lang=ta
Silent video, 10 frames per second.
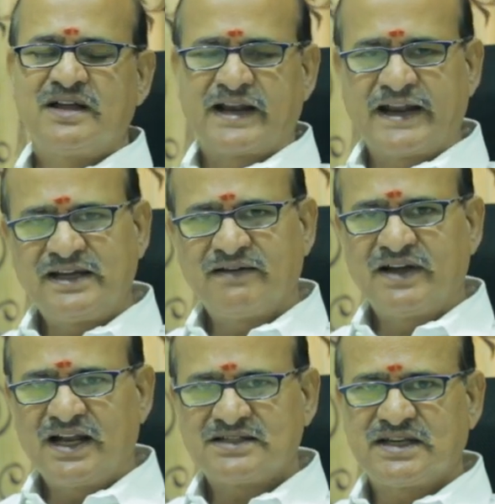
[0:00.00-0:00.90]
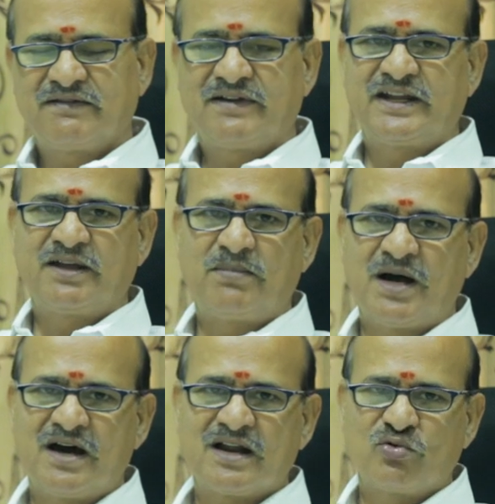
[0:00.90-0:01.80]
நிறைய வேலை செய்ய வேண்டிய
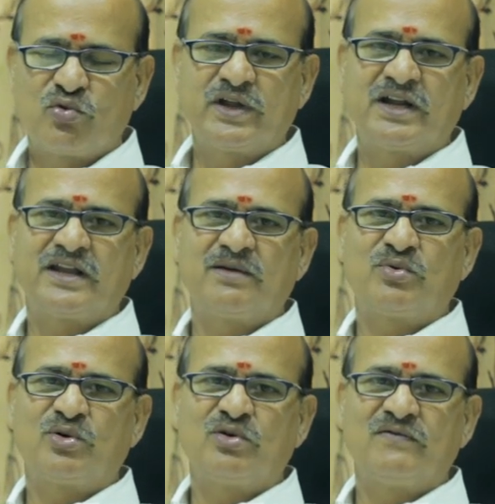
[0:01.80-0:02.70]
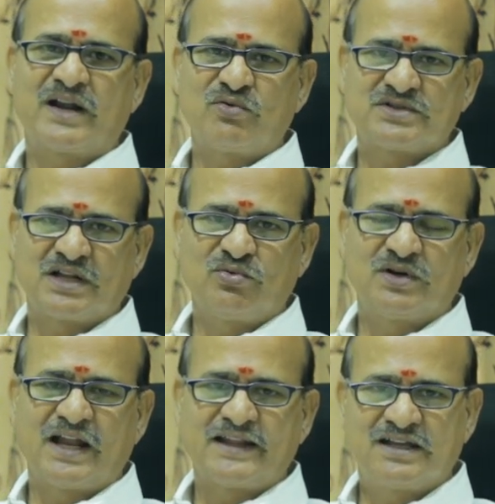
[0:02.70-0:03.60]
பாரம் கூடிக்கிட்டே போகும் வரவு
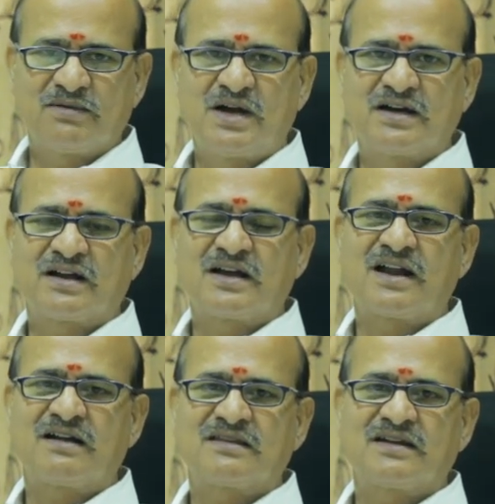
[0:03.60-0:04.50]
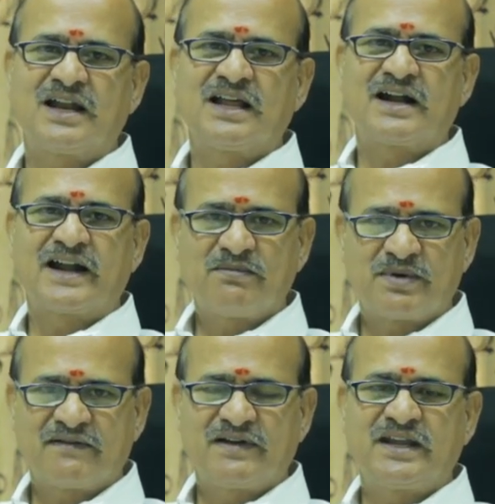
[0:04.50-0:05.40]
செலவுகள் அதிகமாகிற காரணத்தினால கடன்
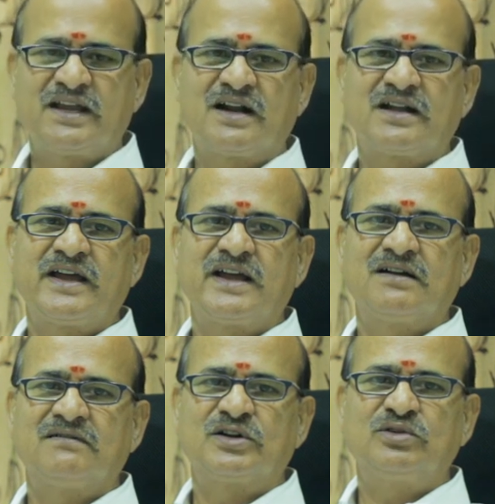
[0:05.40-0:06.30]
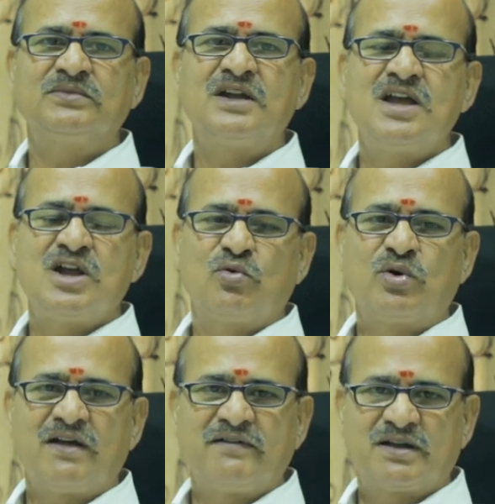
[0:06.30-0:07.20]
பட வேண்டிய கட்டாயங்கள் வரும்
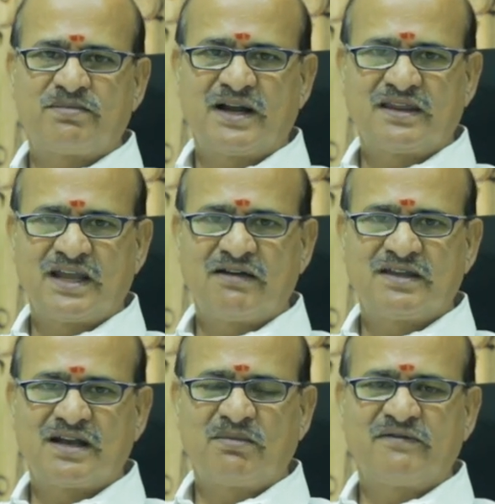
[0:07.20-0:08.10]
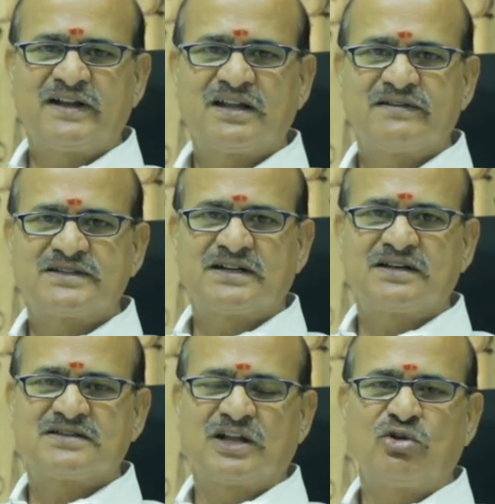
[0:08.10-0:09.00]
ஊரா விட்டு பணத்தையாவது நம்ம வீட்டில்
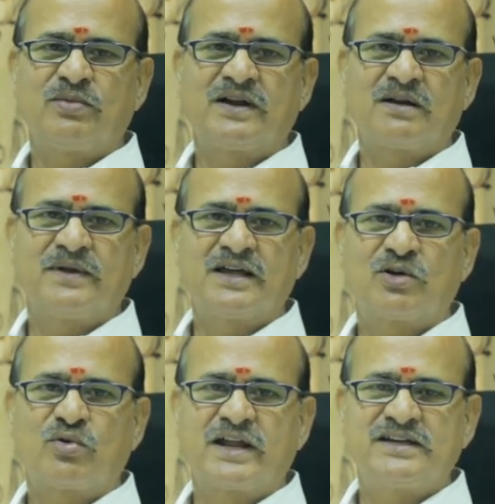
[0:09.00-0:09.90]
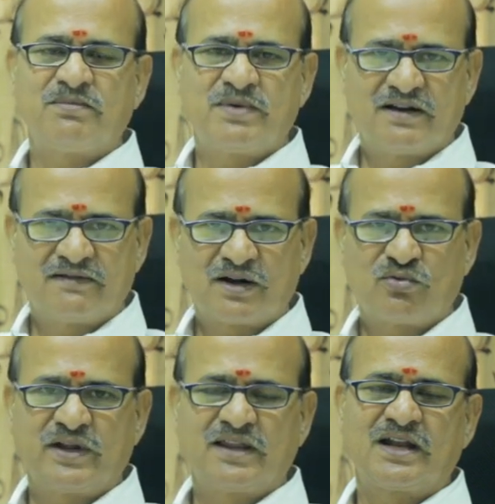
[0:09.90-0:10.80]
வச்சுக்கிட்டு செலவு பண்ணுறமேங்கிற ஒரு ஐயப்பாடு
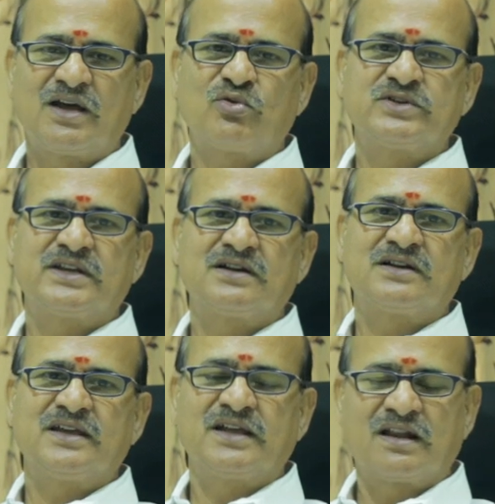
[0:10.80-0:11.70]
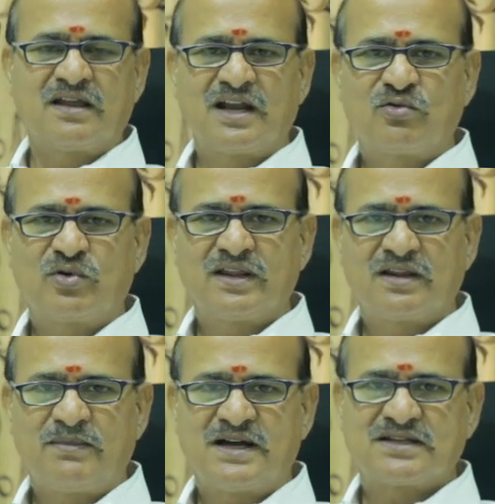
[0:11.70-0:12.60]
வரக்கூடியதெல்லாம் கொஞ்சம் இருக்குது இருந்தாலும் கூட
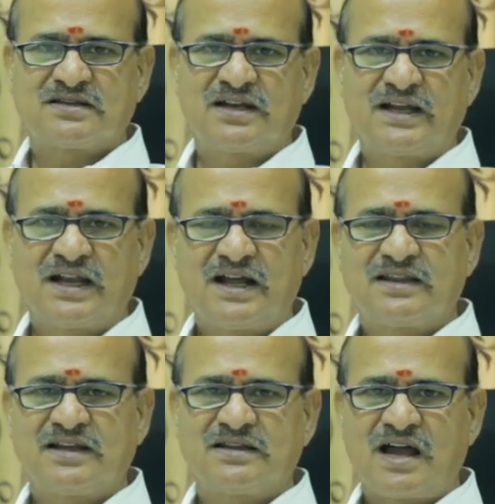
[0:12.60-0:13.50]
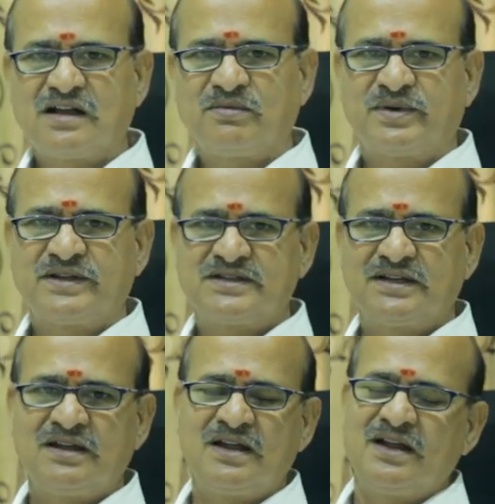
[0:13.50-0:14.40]
இந்த மாதத்தில் எல்லாத்தையும்
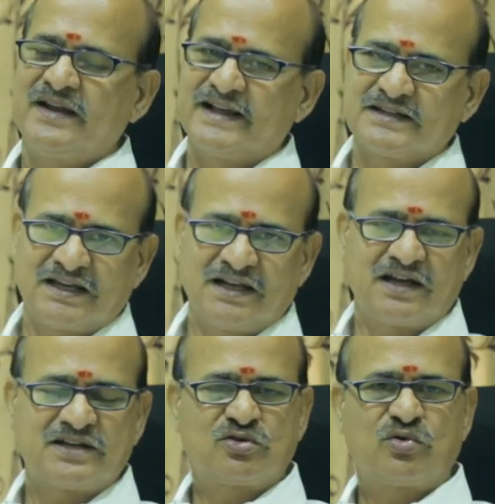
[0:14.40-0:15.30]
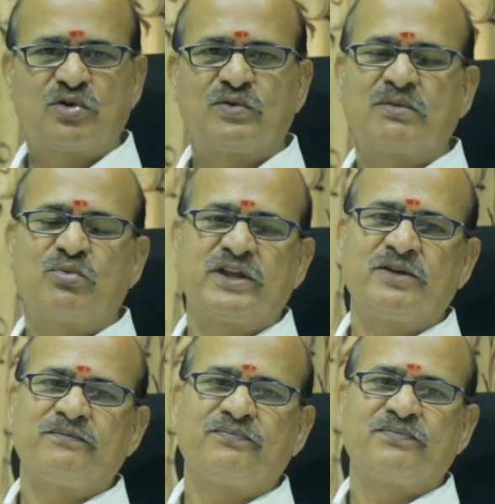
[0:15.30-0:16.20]
தாக்குப்பிடிச்சு நீங்கள் செயலாற்றி கொண்டு வர
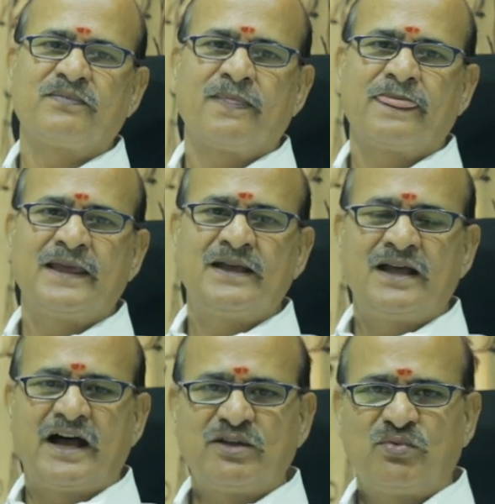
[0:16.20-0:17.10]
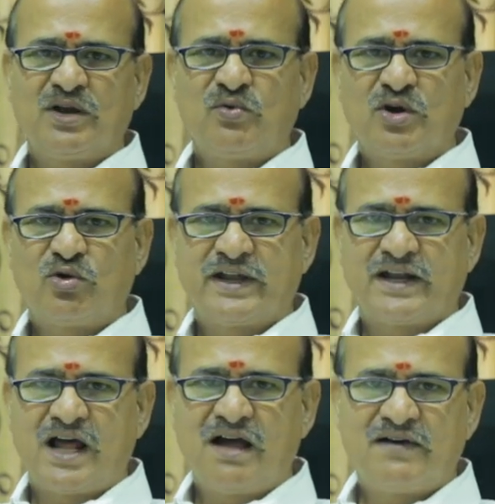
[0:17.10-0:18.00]
முடியும் அதுபோல்
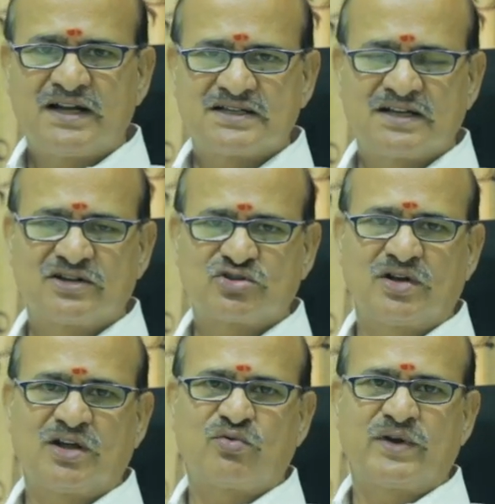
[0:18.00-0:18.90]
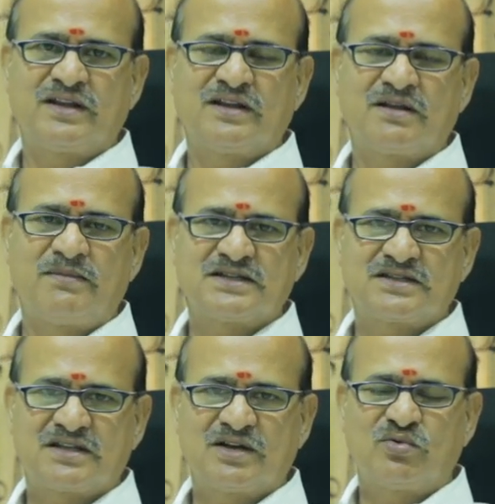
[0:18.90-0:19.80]
உங்களுடைய நாவாற்றல் என்று சொல்லக்கூடியது இந்த
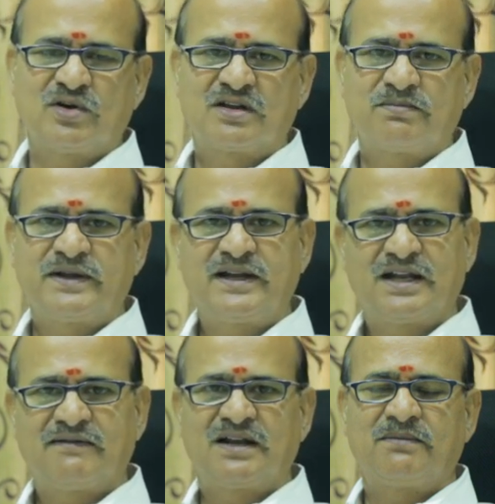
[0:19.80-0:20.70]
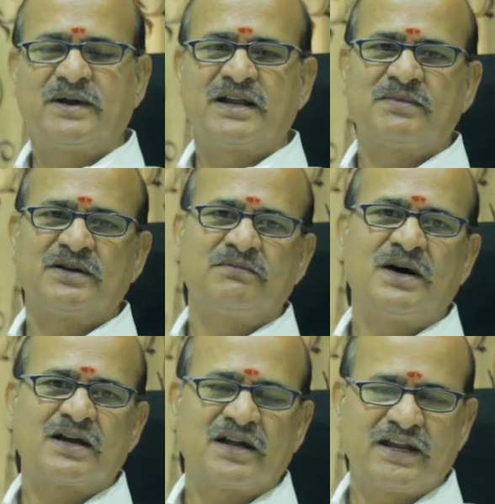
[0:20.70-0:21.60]
மாதத்தில் உங்களுக்கு பெரிய லெவலில் பயன்படும்
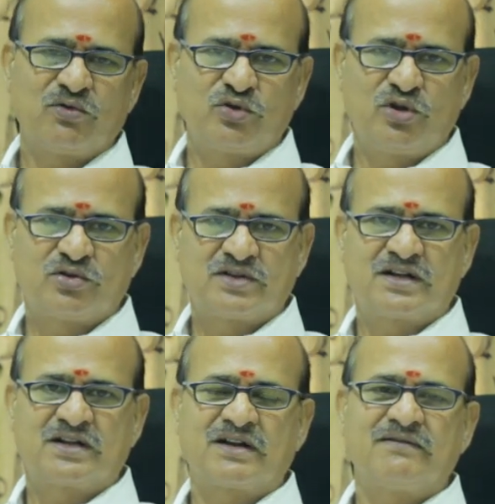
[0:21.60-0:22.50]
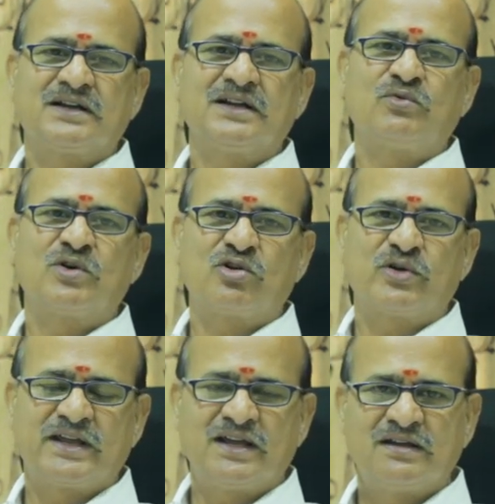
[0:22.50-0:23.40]
மார்க்கெட்டிங் உத்தியோகத்தில் இருக்கிறவங்க
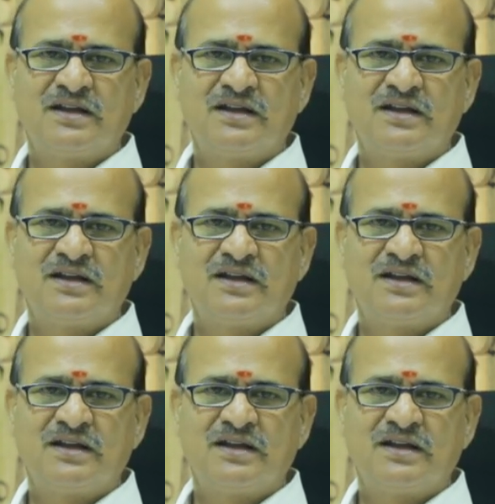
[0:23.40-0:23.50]
உங்களுடைய